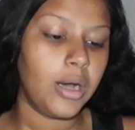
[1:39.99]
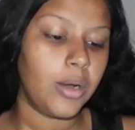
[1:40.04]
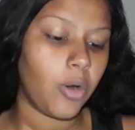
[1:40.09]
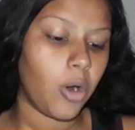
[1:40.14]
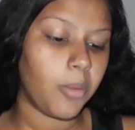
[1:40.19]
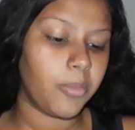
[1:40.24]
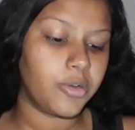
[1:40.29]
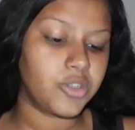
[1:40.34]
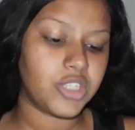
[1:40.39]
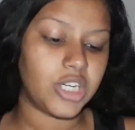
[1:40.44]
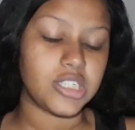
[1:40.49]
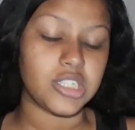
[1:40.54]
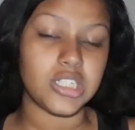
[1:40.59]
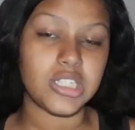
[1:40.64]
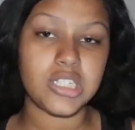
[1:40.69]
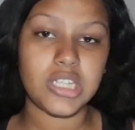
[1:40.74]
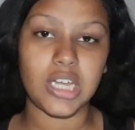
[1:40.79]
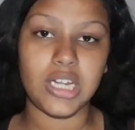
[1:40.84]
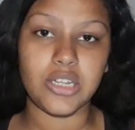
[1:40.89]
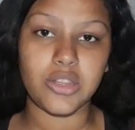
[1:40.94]
Como eu já
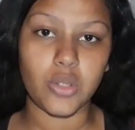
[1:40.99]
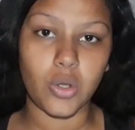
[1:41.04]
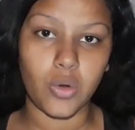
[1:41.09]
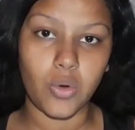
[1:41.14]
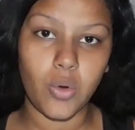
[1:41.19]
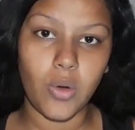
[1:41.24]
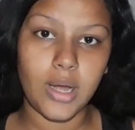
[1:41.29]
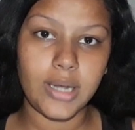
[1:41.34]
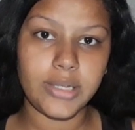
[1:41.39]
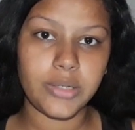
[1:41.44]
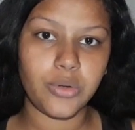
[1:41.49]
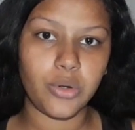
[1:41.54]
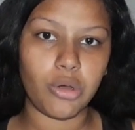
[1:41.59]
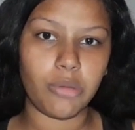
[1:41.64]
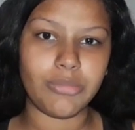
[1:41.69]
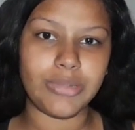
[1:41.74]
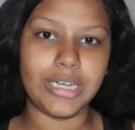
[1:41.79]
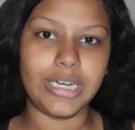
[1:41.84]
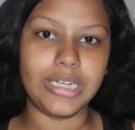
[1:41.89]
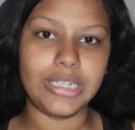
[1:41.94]
disse, que ele tocou ali no
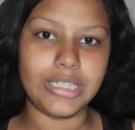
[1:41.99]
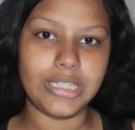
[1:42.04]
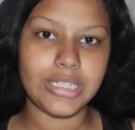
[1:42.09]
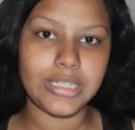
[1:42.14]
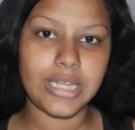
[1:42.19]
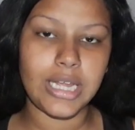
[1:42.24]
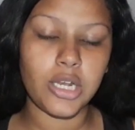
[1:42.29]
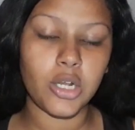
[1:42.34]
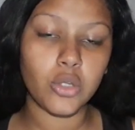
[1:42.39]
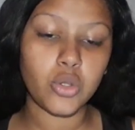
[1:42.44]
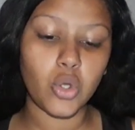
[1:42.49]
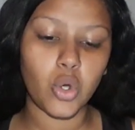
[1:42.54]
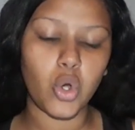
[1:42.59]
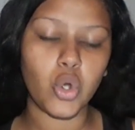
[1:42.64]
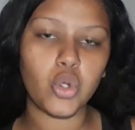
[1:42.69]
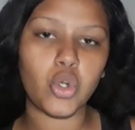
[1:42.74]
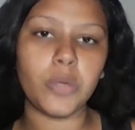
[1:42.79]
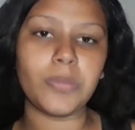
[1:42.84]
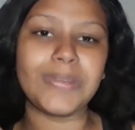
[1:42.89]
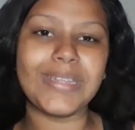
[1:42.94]
nome da Anitta. Ele não
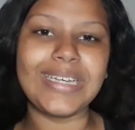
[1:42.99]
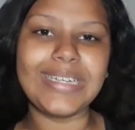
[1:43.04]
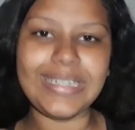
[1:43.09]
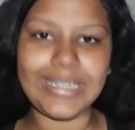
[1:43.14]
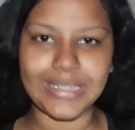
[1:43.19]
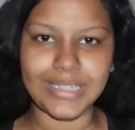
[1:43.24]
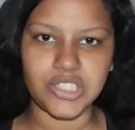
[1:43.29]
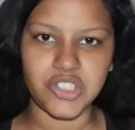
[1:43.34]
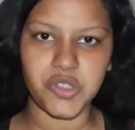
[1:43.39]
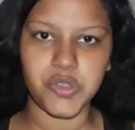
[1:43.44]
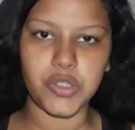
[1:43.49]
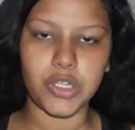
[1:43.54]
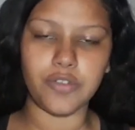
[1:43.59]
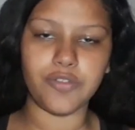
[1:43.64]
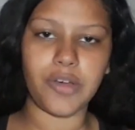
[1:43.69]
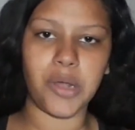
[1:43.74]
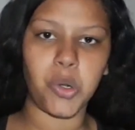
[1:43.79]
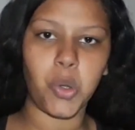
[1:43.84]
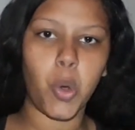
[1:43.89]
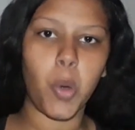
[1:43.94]
tocou no nome da Anitta, gente. Ele
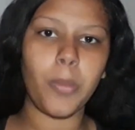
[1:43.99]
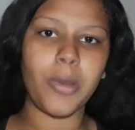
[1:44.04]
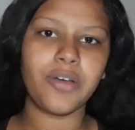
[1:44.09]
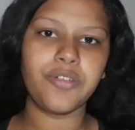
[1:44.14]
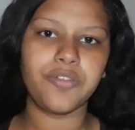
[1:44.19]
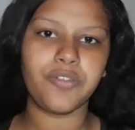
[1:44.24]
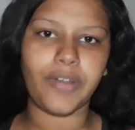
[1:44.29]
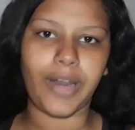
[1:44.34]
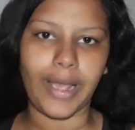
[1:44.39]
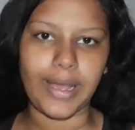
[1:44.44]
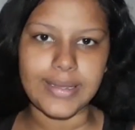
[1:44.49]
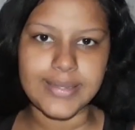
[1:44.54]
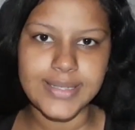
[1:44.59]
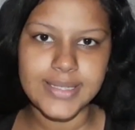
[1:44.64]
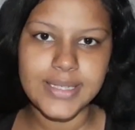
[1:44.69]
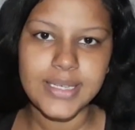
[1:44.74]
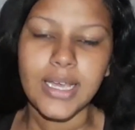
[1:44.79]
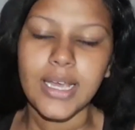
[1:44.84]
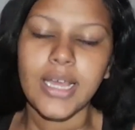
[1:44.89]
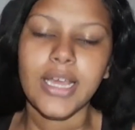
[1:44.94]
falou uma
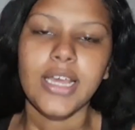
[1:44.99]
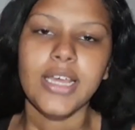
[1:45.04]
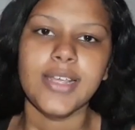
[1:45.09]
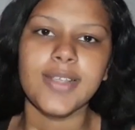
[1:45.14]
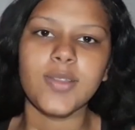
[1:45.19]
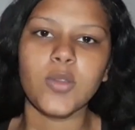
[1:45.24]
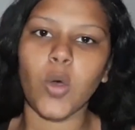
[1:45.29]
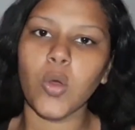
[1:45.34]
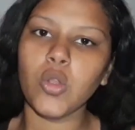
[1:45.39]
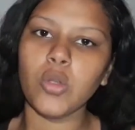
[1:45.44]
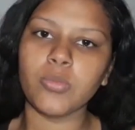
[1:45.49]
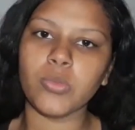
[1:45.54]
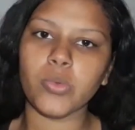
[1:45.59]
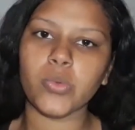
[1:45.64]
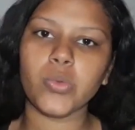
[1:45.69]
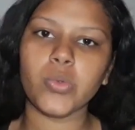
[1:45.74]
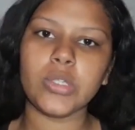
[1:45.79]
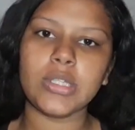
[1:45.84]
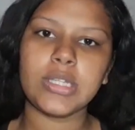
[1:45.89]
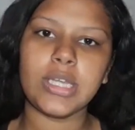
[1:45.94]
frase, todo
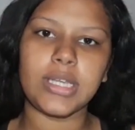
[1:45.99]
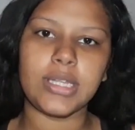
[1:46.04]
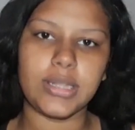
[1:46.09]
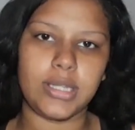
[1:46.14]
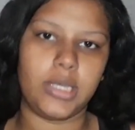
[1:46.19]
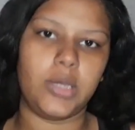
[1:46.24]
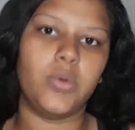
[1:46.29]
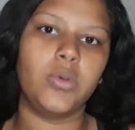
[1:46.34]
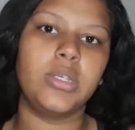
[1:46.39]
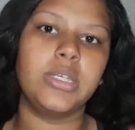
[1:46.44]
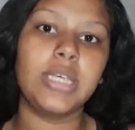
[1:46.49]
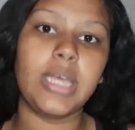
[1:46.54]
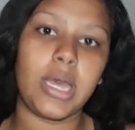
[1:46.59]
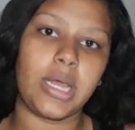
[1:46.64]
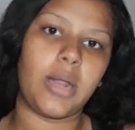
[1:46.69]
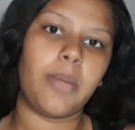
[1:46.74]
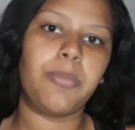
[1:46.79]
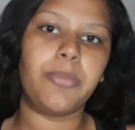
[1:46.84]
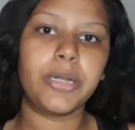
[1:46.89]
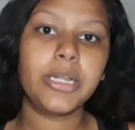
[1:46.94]
mundo entendeu que
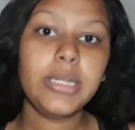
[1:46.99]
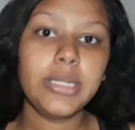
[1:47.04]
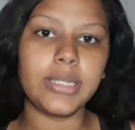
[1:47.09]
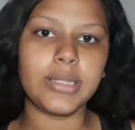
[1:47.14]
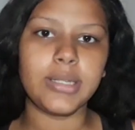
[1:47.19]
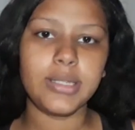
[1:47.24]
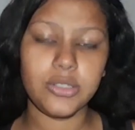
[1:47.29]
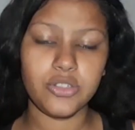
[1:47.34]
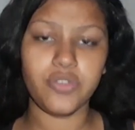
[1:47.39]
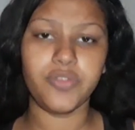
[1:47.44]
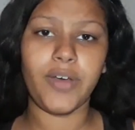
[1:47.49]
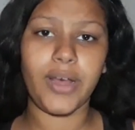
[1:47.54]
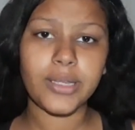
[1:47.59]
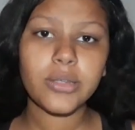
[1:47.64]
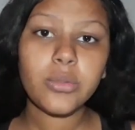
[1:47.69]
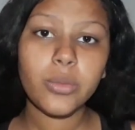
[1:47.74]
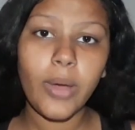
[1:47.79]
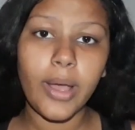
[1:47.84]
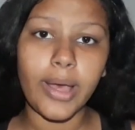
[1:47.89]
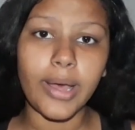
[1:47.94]
era pra Anitta, e de
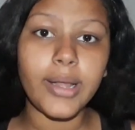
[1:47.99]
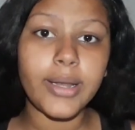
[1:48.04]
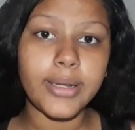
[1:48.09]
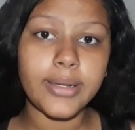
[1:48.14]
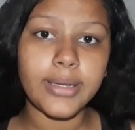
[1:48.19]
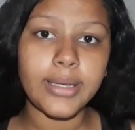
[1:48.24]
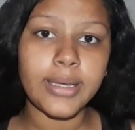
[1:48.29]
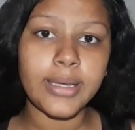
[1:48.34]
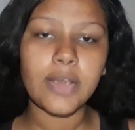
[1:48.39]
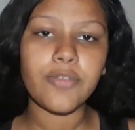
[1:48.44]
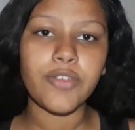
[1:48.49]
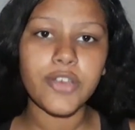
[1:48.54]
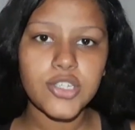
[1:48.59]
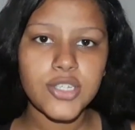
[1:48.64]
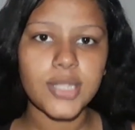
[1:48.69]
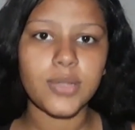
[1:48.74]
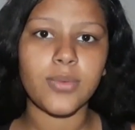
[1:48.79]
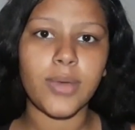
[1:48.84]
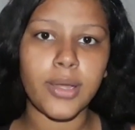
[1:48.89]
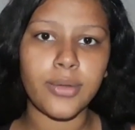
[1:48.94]
fato era, né? Quem fez
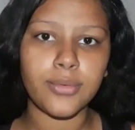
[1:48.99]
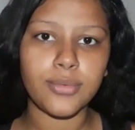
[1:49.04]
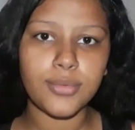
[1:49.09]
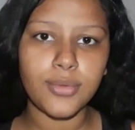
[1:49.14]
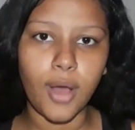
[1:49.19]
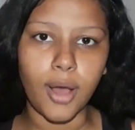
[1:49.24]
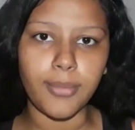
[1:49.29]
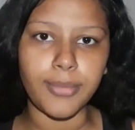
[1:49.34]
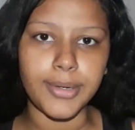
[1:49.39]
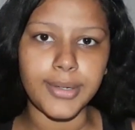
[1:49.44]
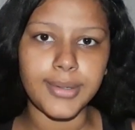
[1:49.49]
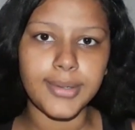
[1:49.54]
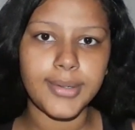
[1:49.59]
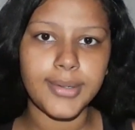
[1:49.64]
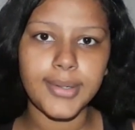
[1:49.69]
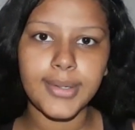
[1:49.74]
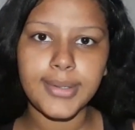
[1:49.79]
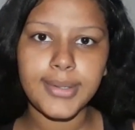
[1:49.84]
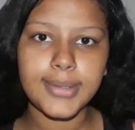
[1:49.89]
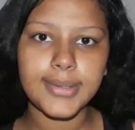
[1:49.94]
tatuar no Toba?
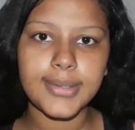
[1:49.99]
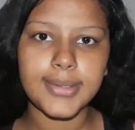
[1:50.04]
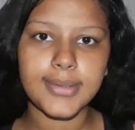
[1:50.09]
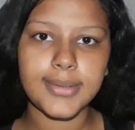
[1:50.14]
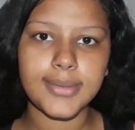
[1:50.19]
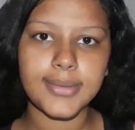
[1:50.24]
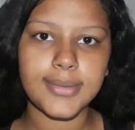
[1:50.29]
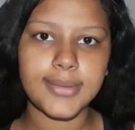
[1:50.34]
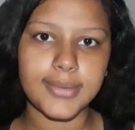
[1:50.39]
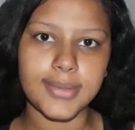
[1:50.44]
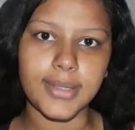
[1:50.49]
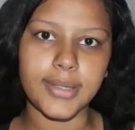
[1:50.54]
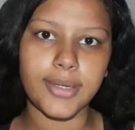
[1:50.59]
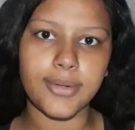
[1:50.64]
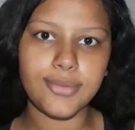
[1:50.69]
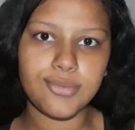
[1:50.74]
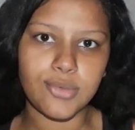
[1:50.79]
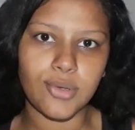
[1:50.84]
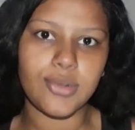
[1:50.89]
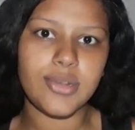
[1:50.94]
Anitta
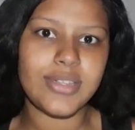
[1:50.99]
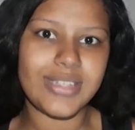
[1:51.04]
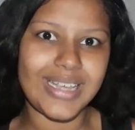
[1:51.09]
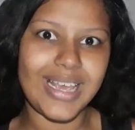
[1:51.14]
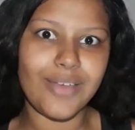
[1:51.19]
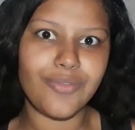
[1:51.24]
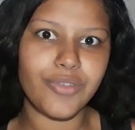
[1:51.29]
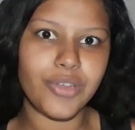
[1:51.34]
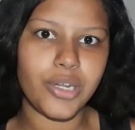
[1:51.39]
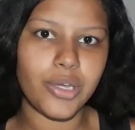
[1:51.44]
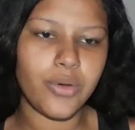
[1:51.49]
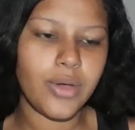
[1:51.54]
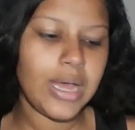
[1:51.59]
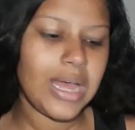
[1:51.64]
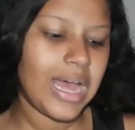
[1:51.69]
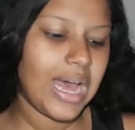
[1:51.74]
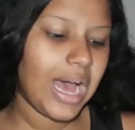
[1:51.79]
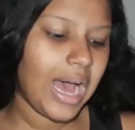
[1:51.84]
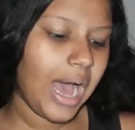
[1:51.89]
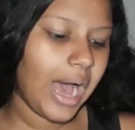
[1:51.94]
entendeu? Então ele se referiu
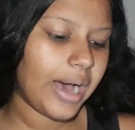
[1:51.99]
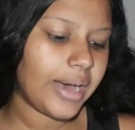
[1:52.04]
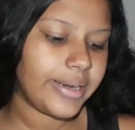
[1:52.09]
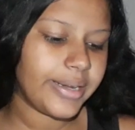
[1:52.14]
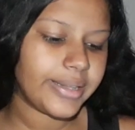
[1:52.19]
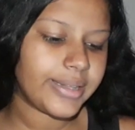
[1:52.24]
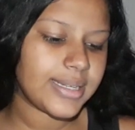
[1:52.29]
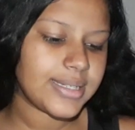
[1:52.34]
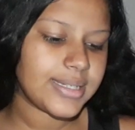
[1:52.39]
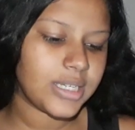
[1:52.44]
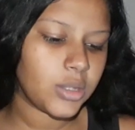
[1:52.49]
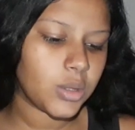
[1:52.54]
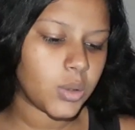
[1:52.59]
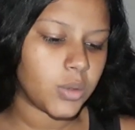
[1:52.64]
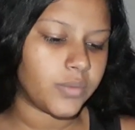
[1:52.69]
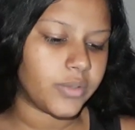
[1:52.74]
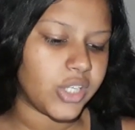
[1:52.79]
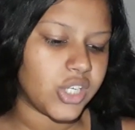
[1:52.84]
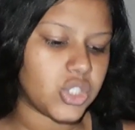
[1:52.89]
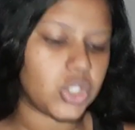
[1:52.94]
a Anitta sem
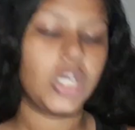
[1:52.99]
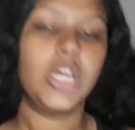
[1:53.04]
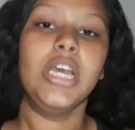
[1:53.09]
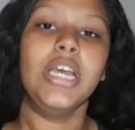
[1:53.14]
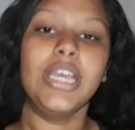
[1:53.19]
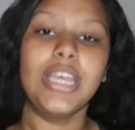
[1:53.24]
dúvidas.